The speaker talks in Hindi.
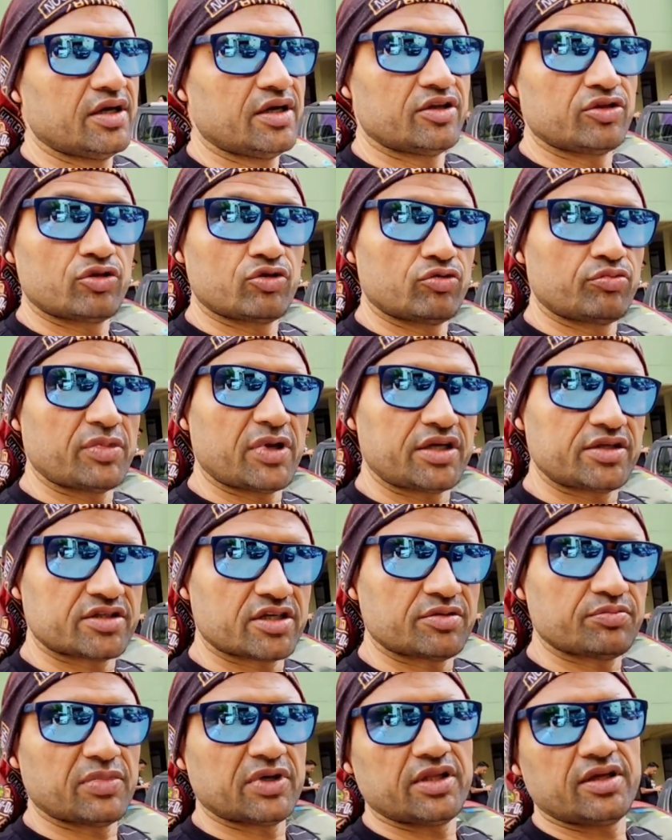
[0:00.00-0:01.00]
तो मेरे साथ
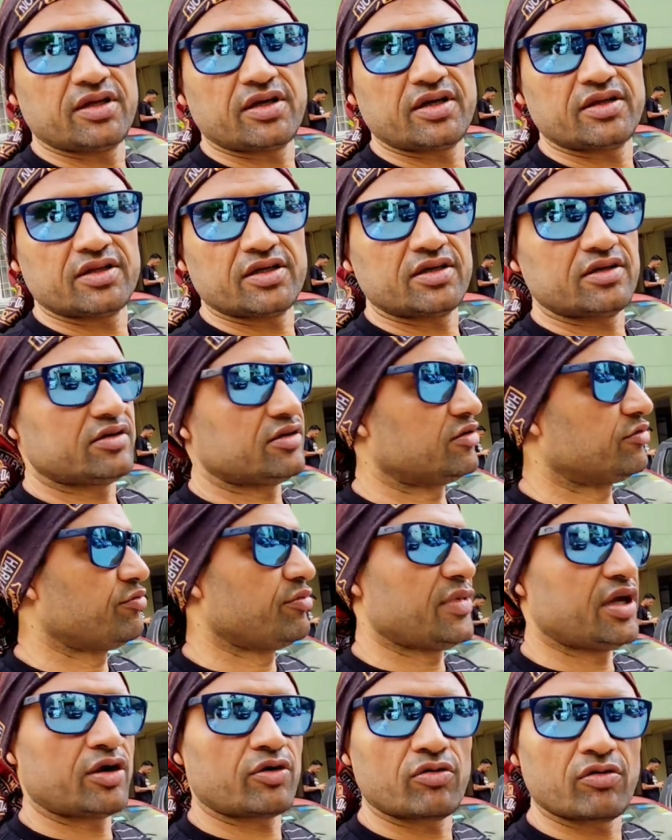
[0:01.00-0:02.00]
बने रहना
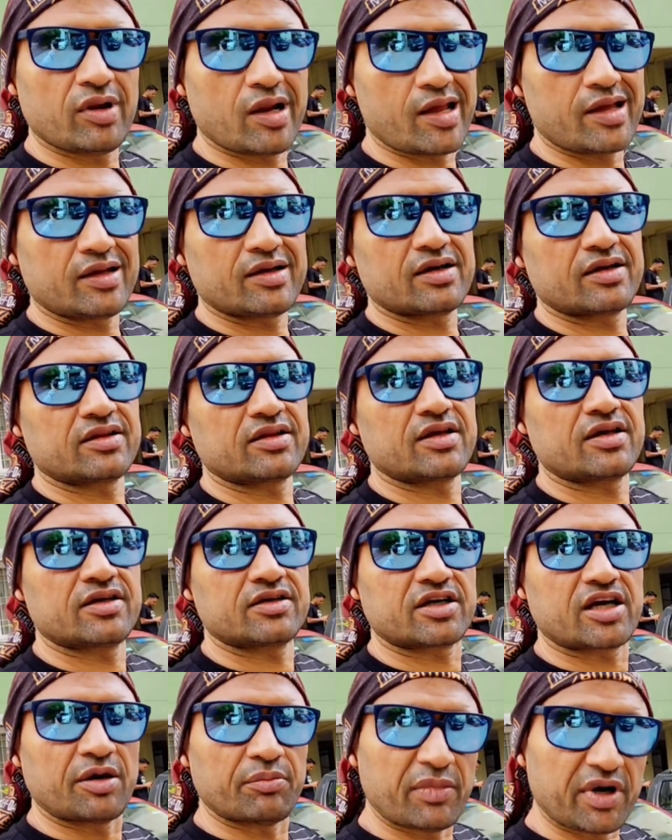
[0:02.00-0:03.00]
मेरे को लाइक करना
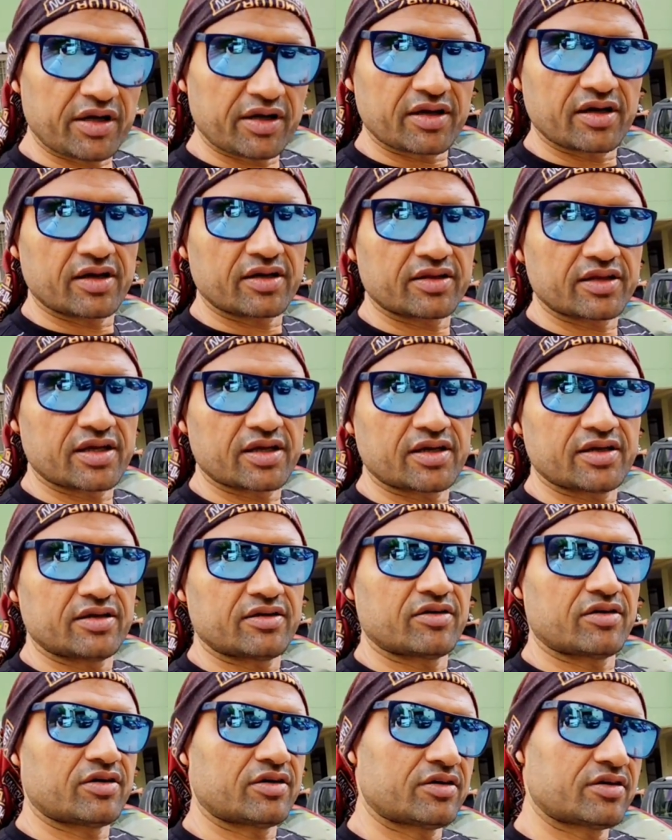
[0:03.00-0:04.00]
कमेंट करना
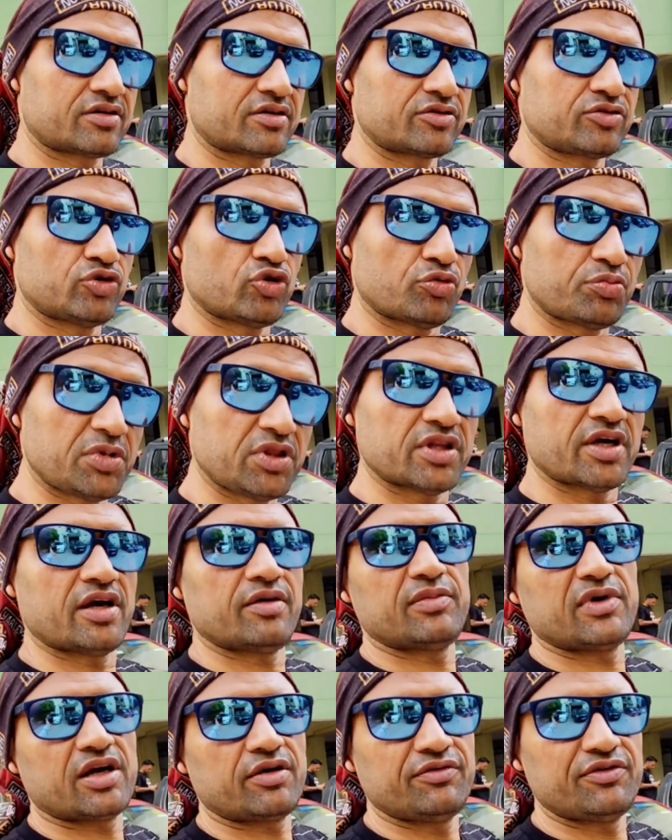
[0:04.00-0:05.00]
और जो भी नया
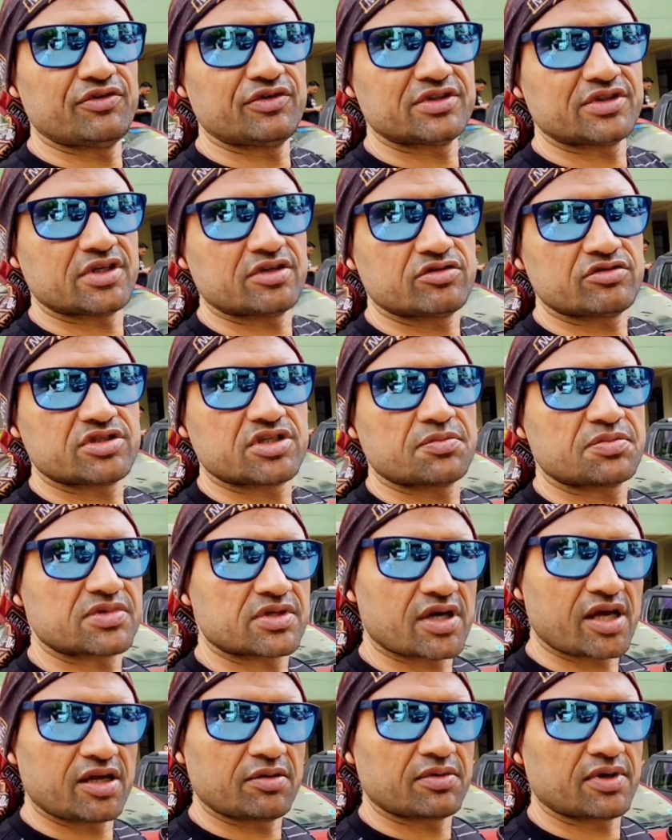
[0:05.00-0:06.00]
मेरा व्यूअर्स है तो
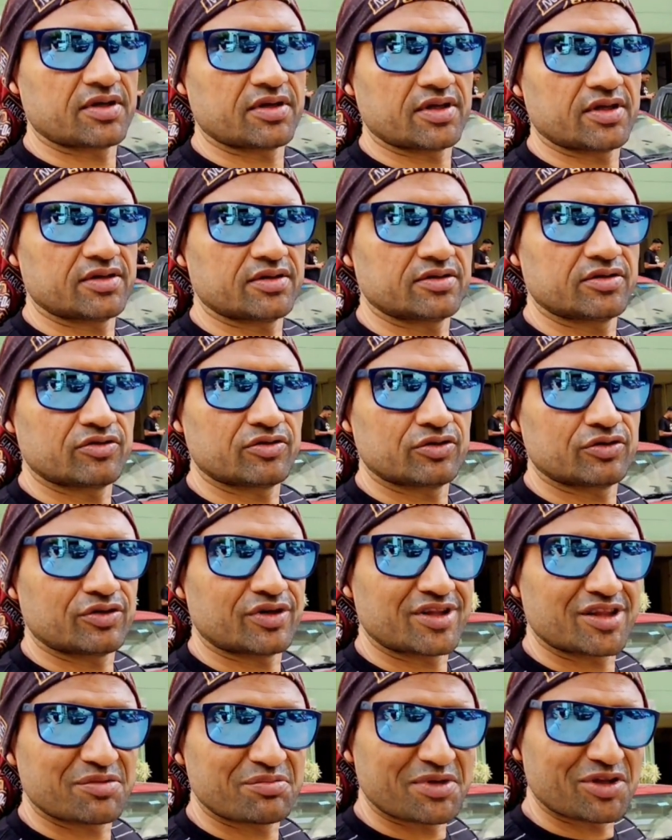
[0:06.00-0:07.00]
सब्सक्राइब करना तो
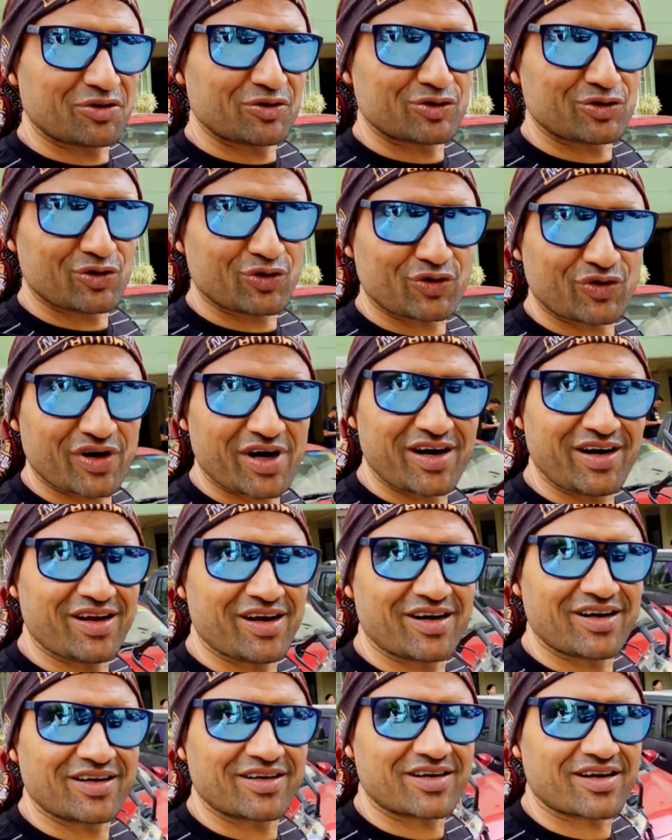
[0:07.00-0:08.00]
अंत में दोस्तों राइड
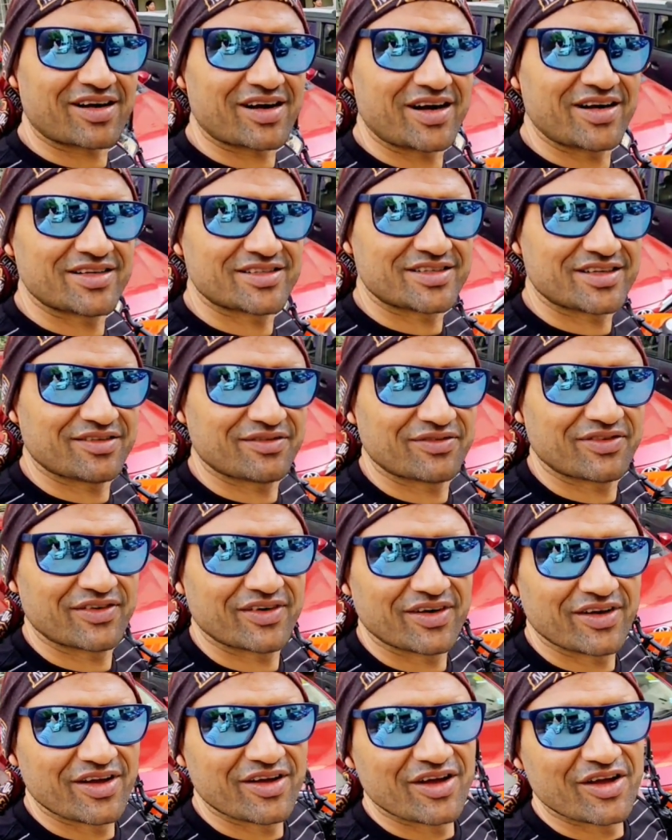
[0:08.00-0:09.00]
हार्ड राइड सेफ
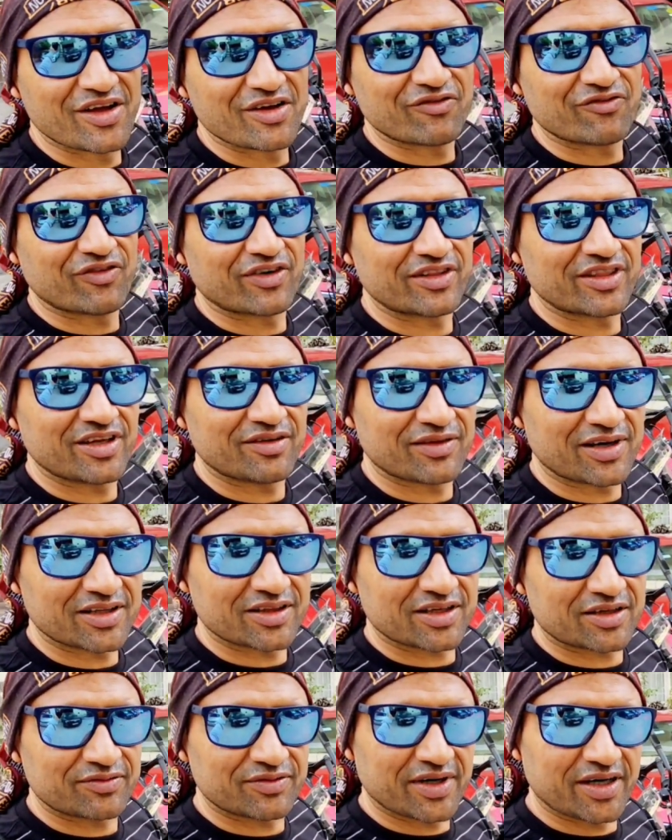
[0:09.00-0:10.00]
वंदे
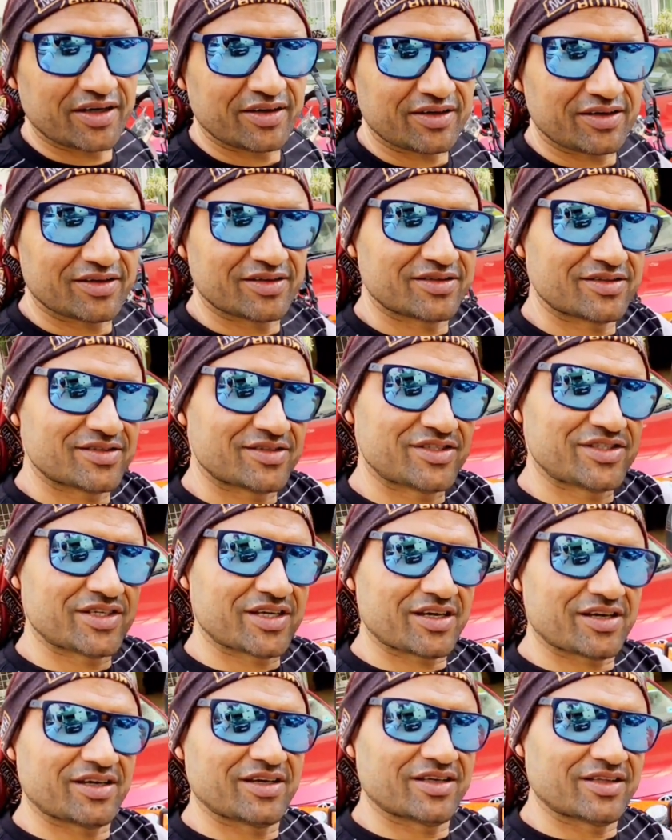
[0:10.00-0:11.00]
मातरम एंड
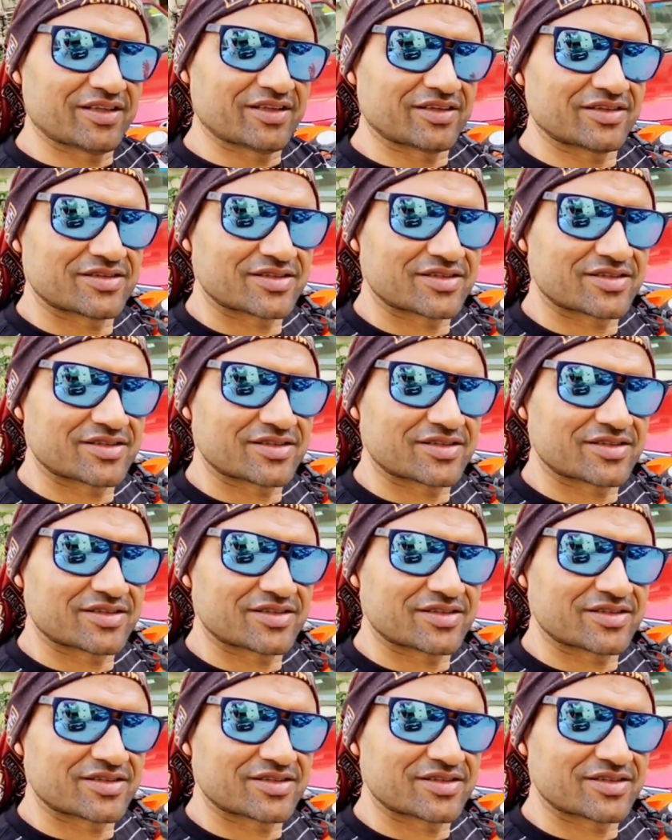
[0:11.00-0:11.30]
जय हिंद